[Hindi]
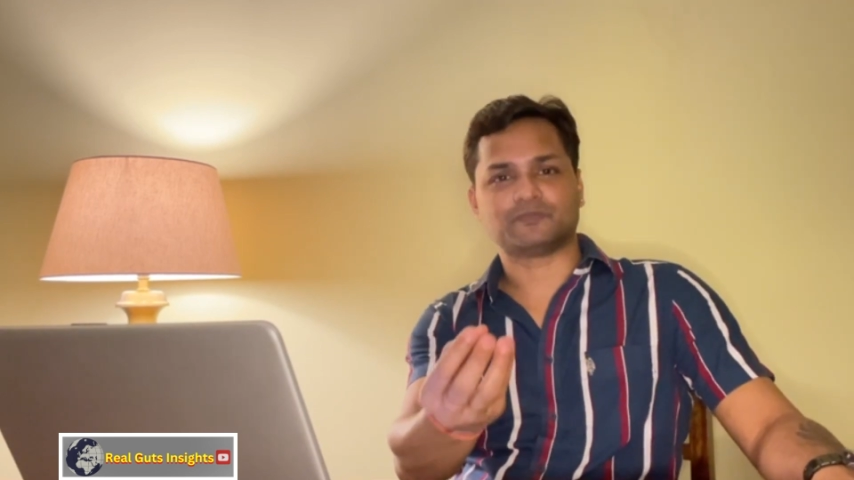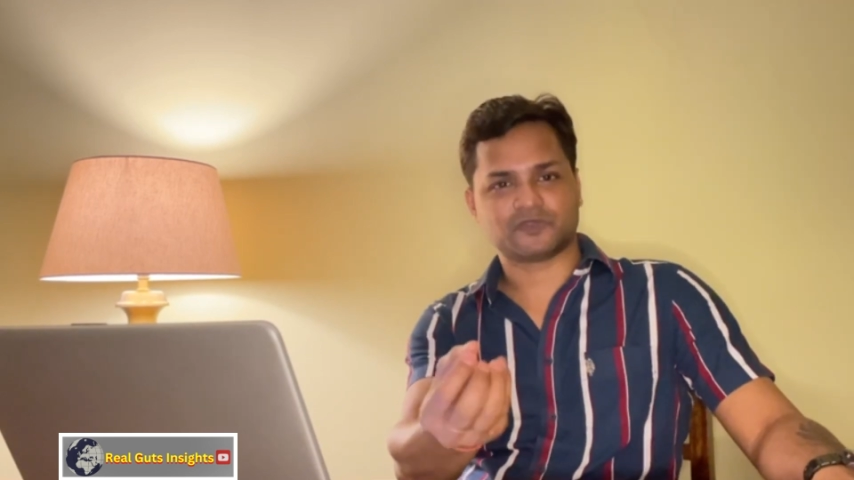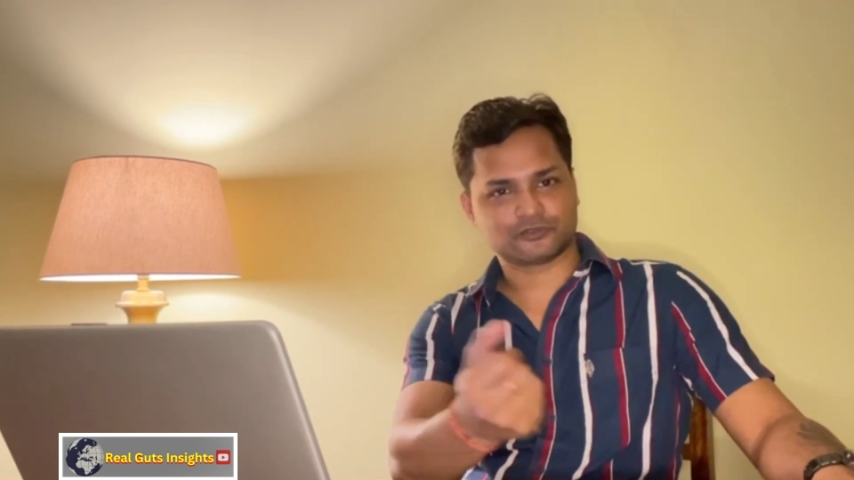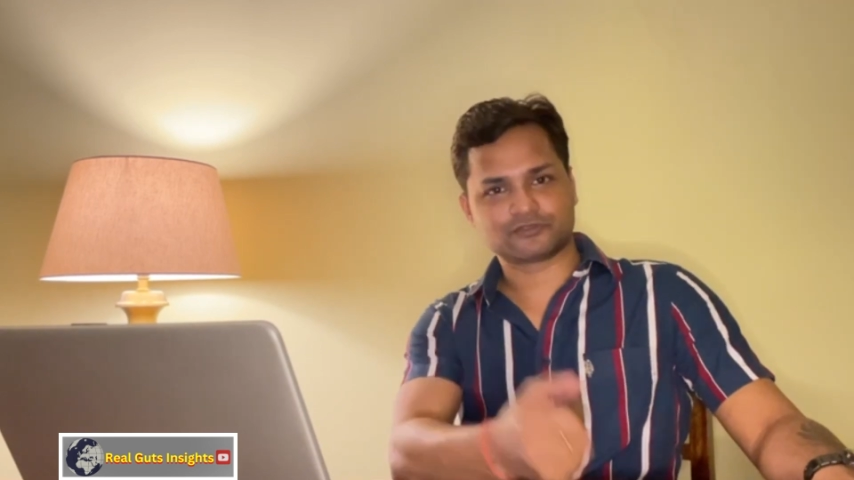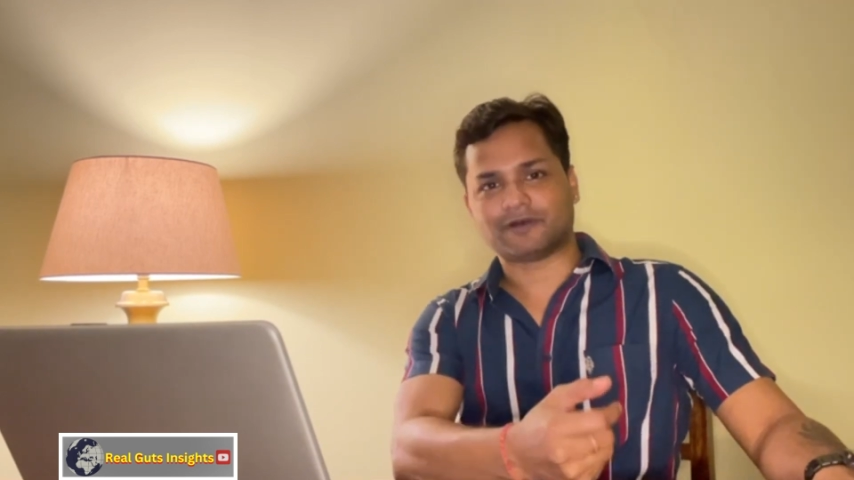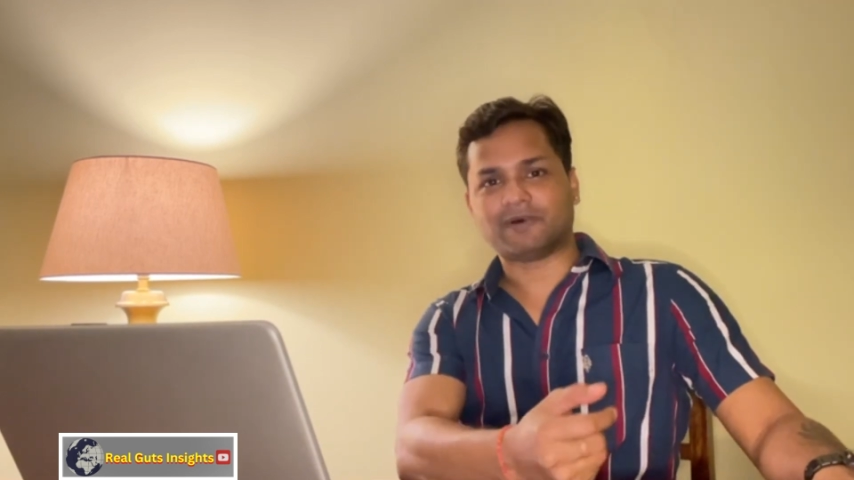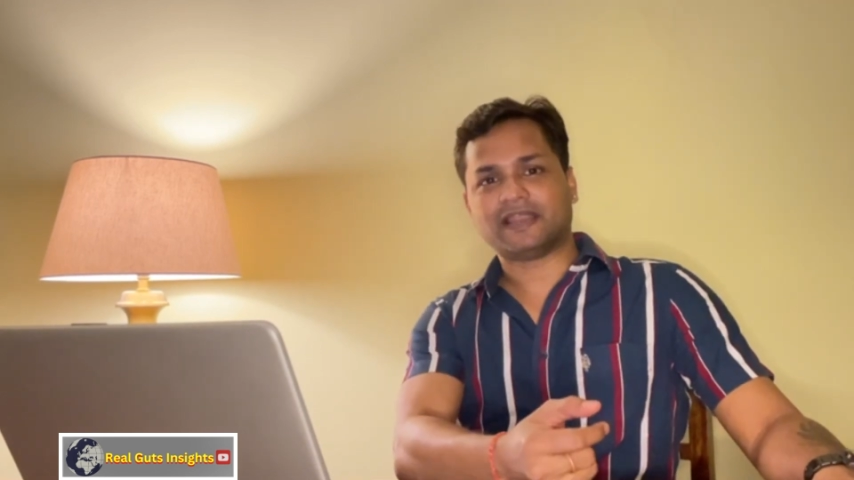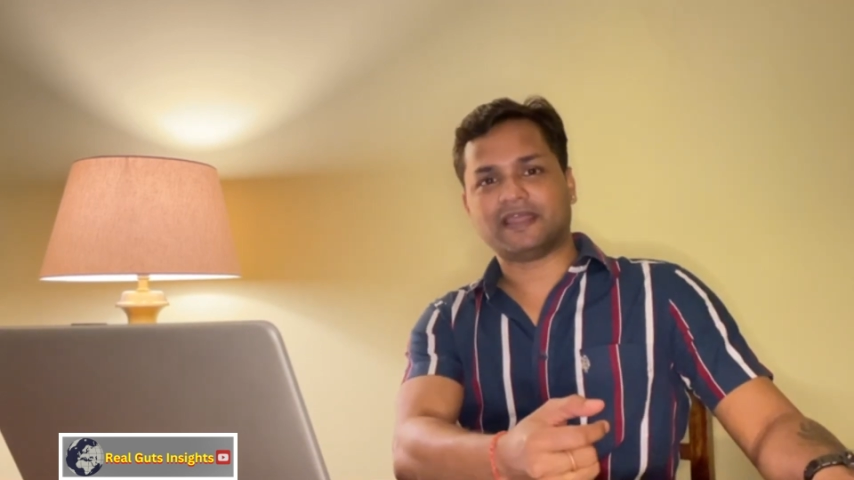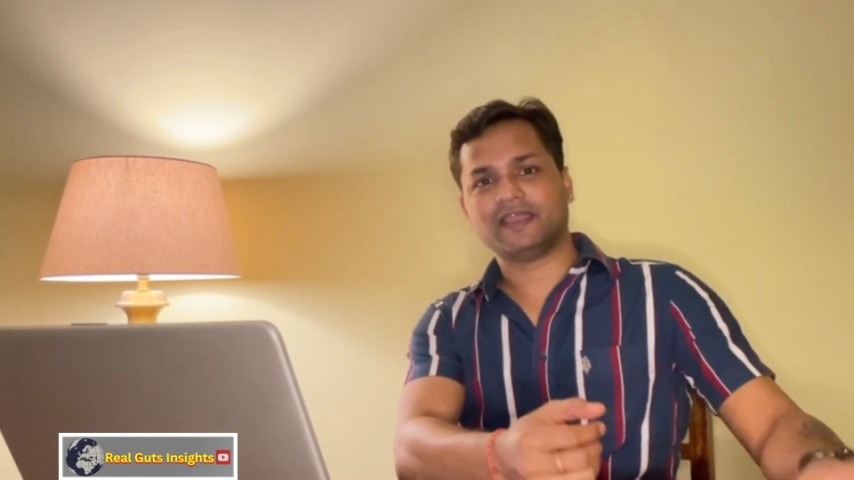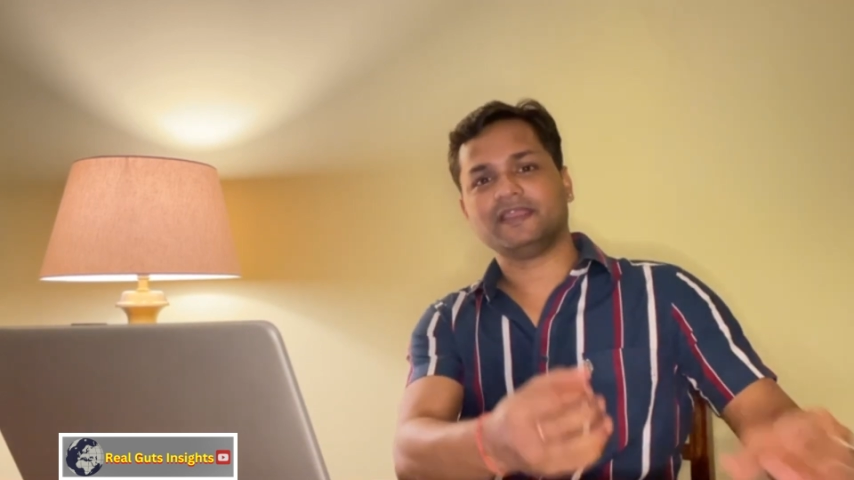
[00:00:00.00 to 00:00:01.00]
अपना जो
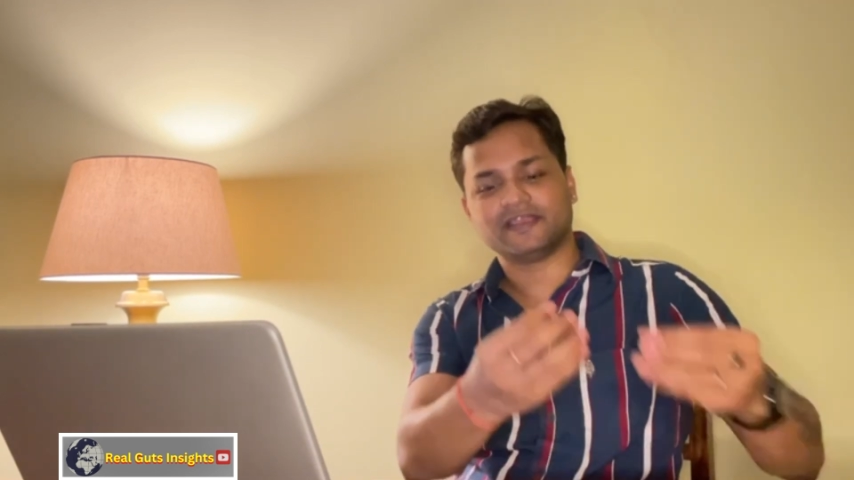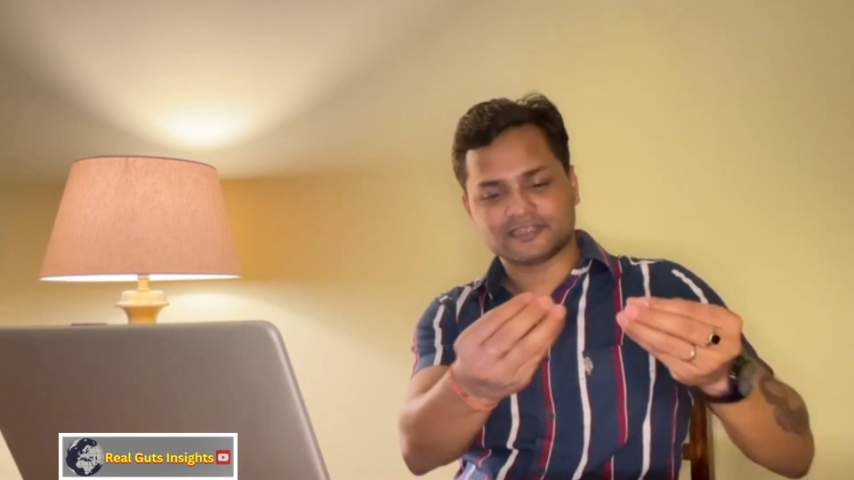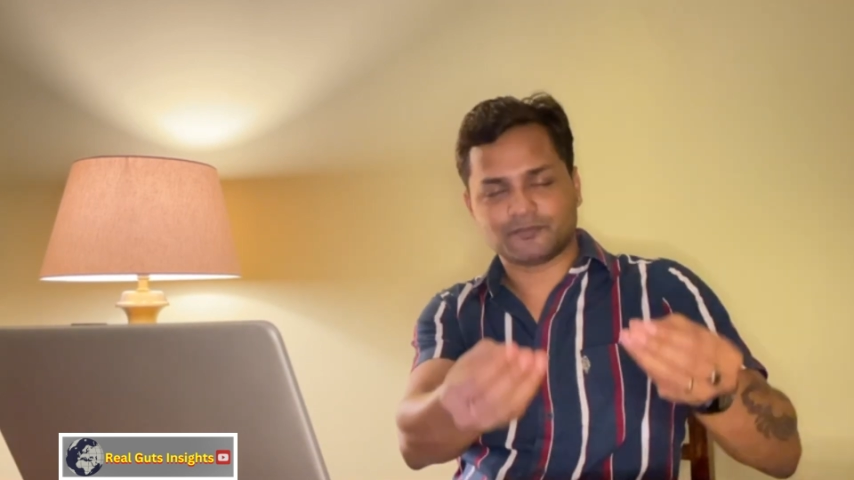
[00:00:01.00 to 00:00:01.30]
जबान है ये